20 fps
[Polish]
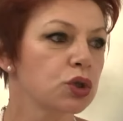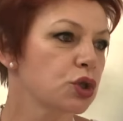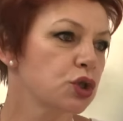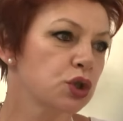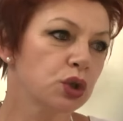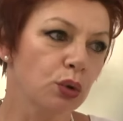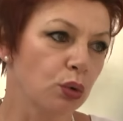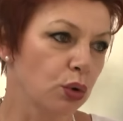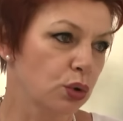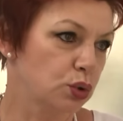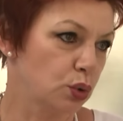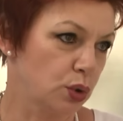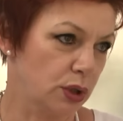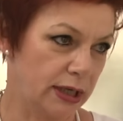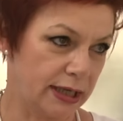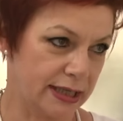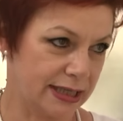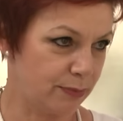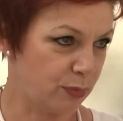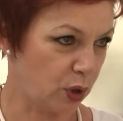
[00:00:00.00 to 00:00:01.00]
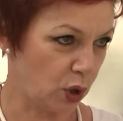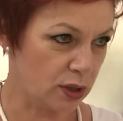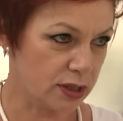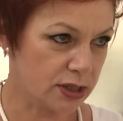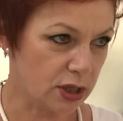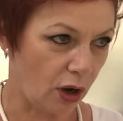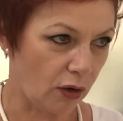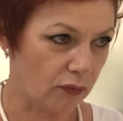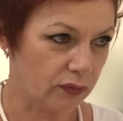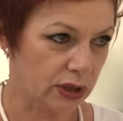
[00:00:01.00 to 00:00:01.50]
Stóp, który jest
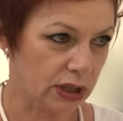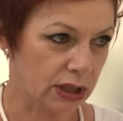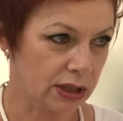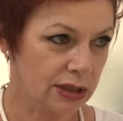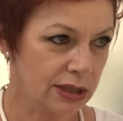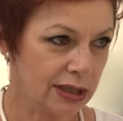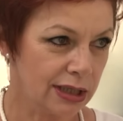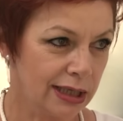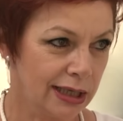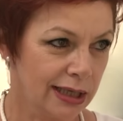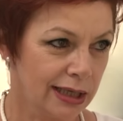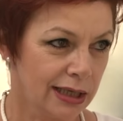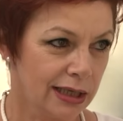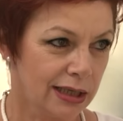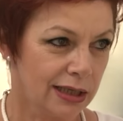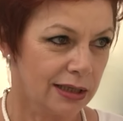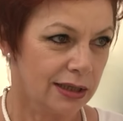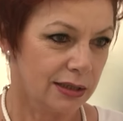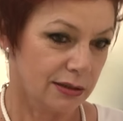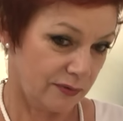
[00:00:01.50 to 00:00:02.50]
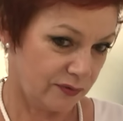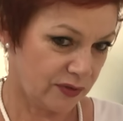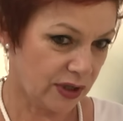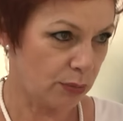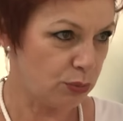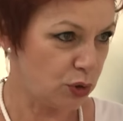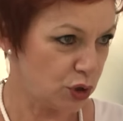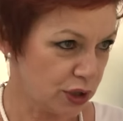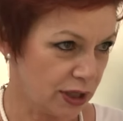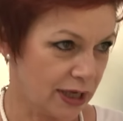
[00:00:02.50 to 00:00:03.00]
brązowy,
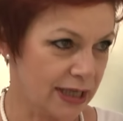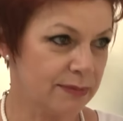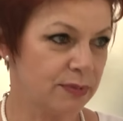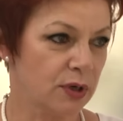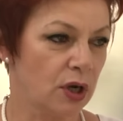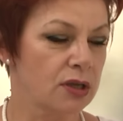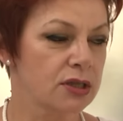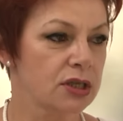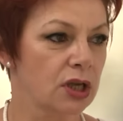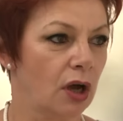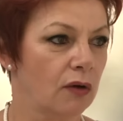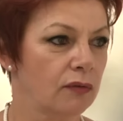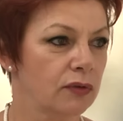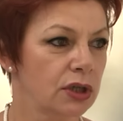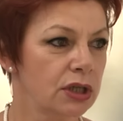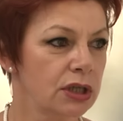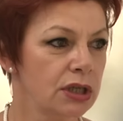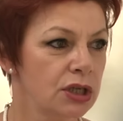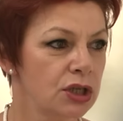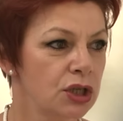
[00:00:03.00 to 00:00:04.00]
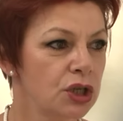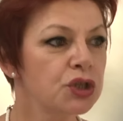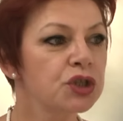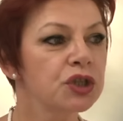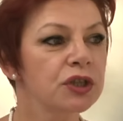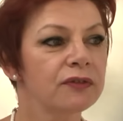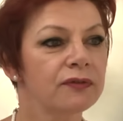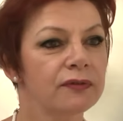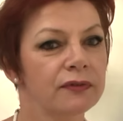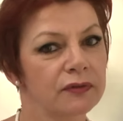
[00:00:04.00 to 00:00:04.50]
wiemy, że jest brązowy i
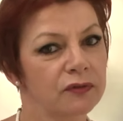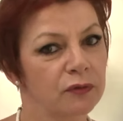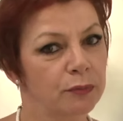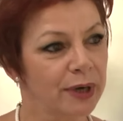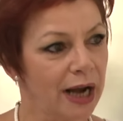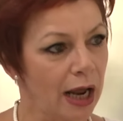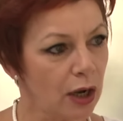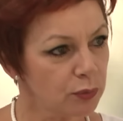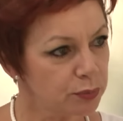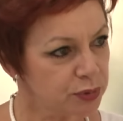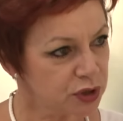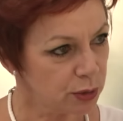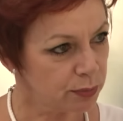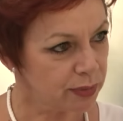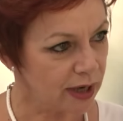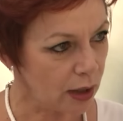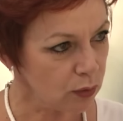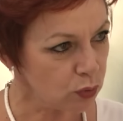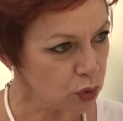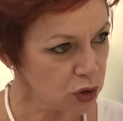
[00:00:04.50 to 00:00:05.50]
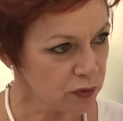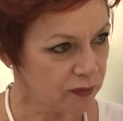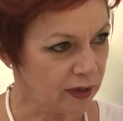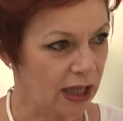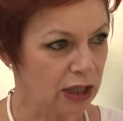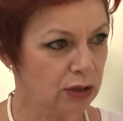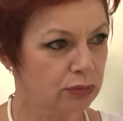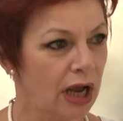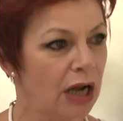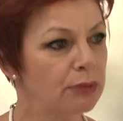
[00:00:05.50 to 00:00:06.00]
czy przy braku
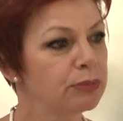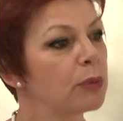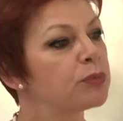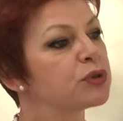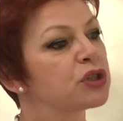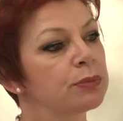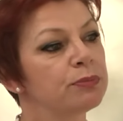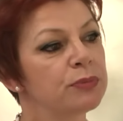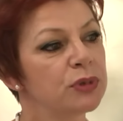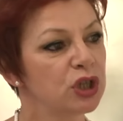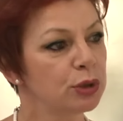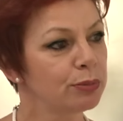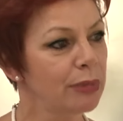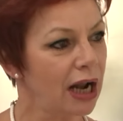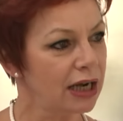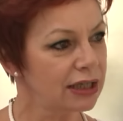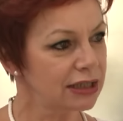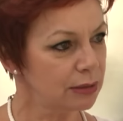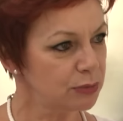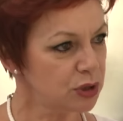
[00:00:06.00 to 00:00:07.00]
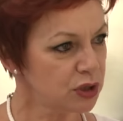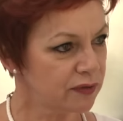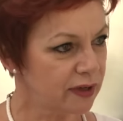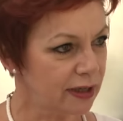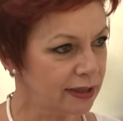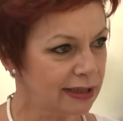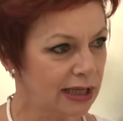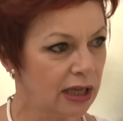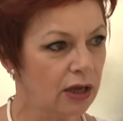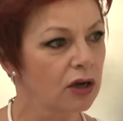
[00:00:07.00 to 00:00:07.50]
światła albo przy minimalnym
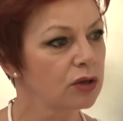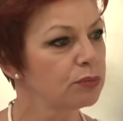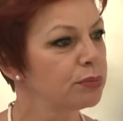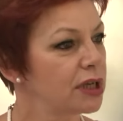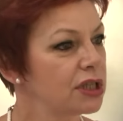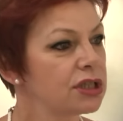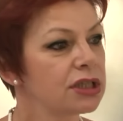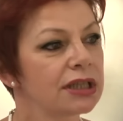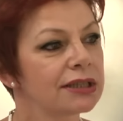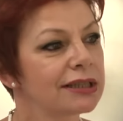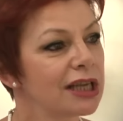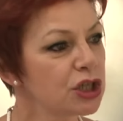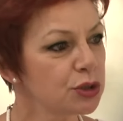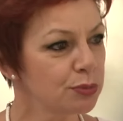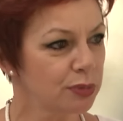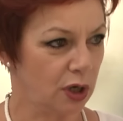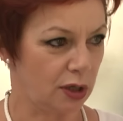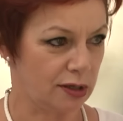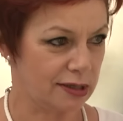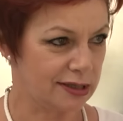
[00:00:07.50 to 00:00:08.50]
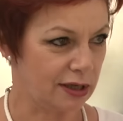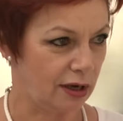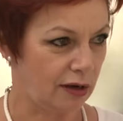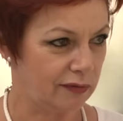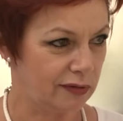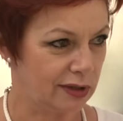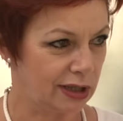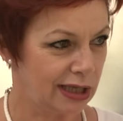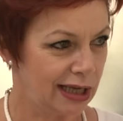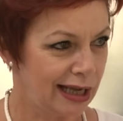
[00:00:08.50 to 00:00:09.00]
świetle on będzie też
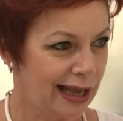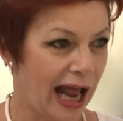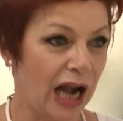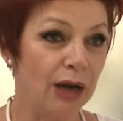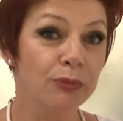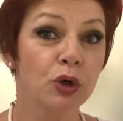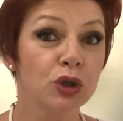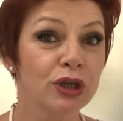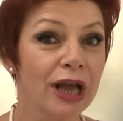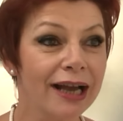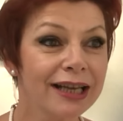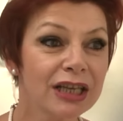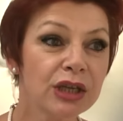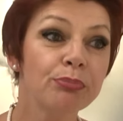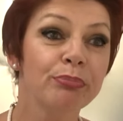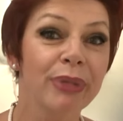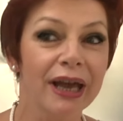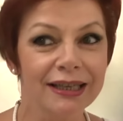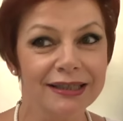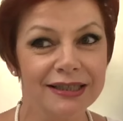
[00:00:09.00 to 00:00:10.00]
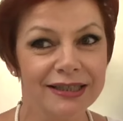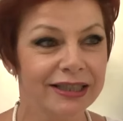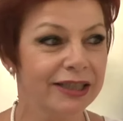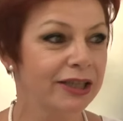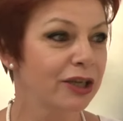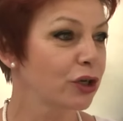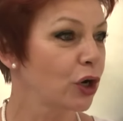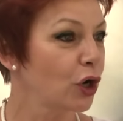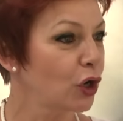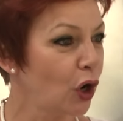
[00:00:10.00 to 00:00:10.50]
brązowy. Albo jaki będzie
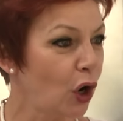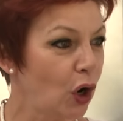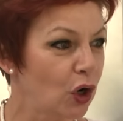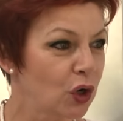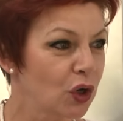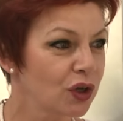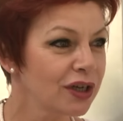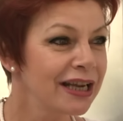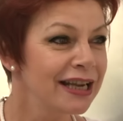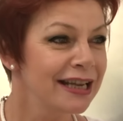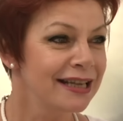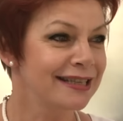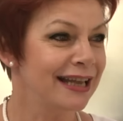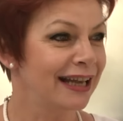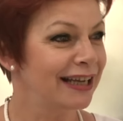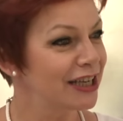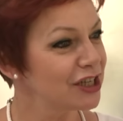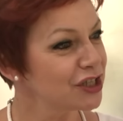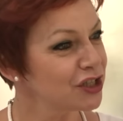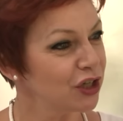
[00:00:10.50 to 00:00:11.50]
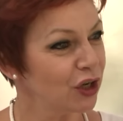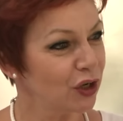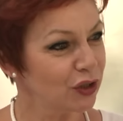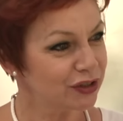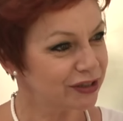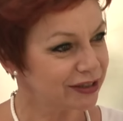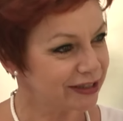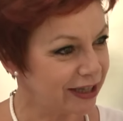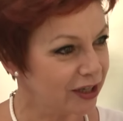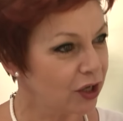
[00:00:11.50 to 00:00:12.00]
jego kolor, zależnie od,
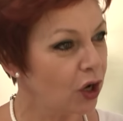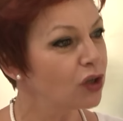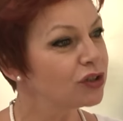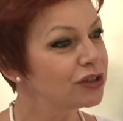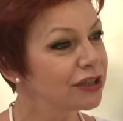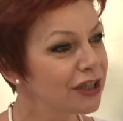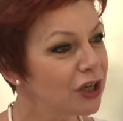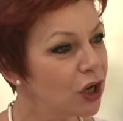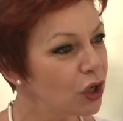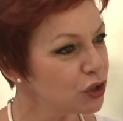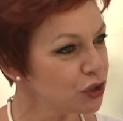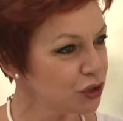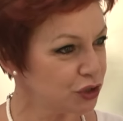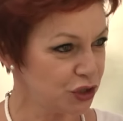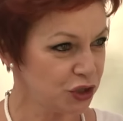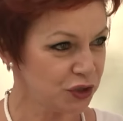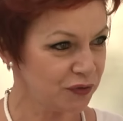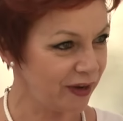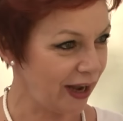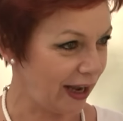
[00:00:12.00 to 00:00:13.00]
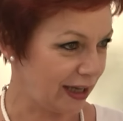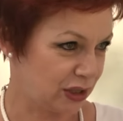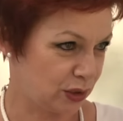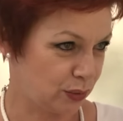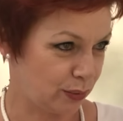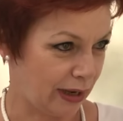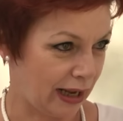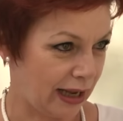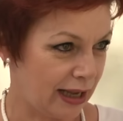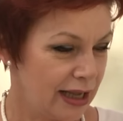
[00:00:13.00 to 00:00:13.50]
od ilości
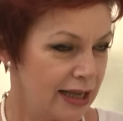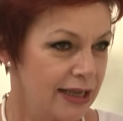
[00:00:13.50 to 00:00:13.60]
światła.